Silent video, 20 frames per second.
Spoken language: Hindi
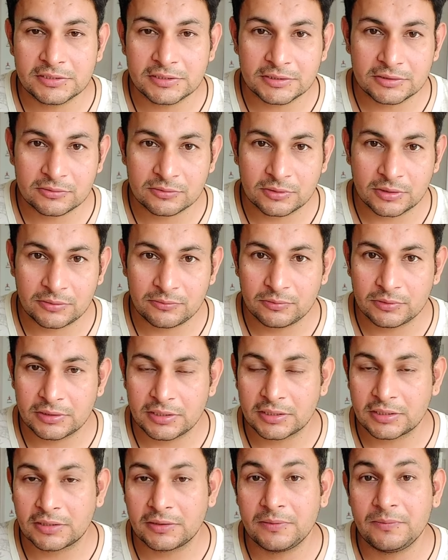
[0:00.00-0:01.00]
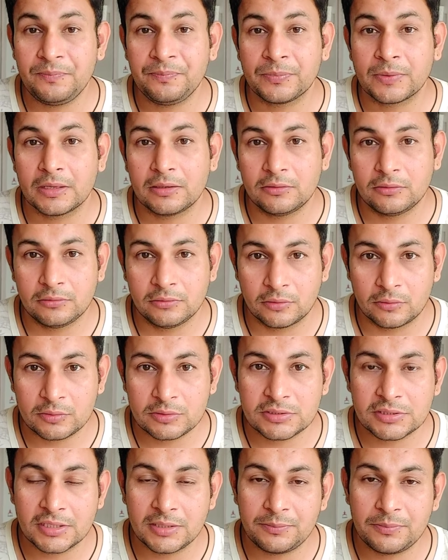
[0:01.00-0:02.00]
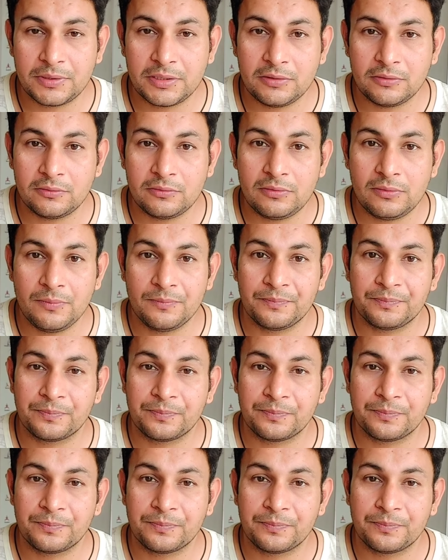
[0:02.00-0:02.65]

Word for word: चीज़ें जो हैं वो देखें नॉन स्लिपरी हो